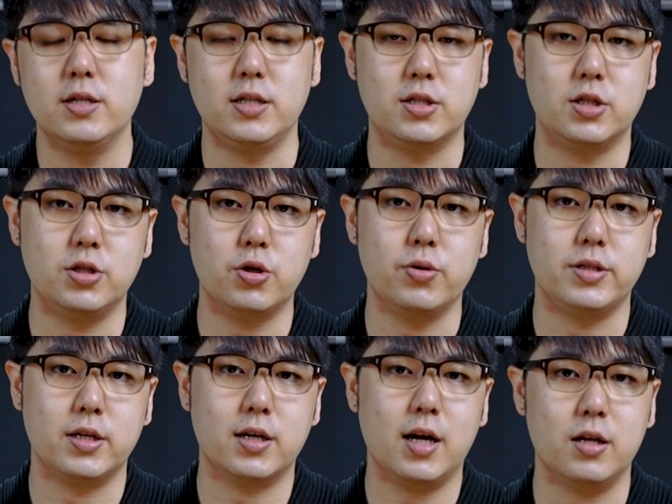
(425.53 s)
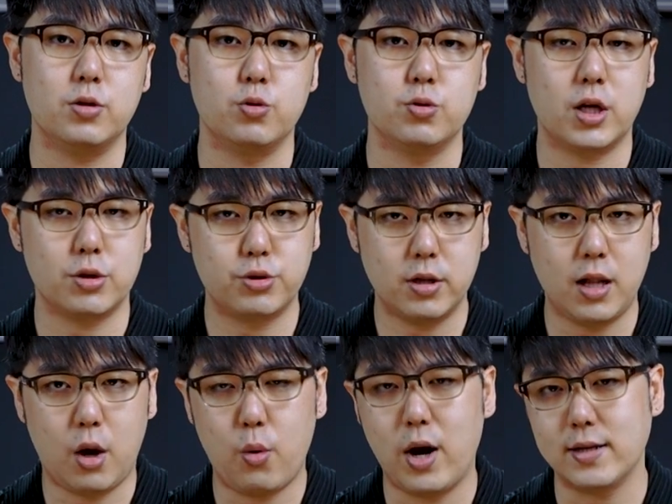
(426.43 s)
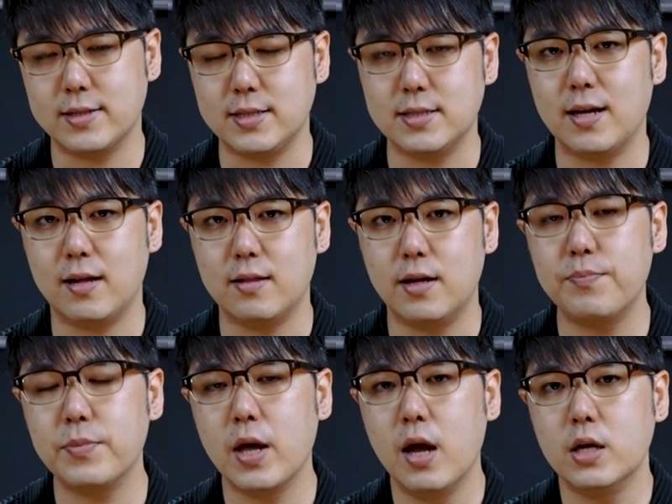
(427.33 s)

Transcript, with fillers: 其实就已经看得出商圈老化的迹象了。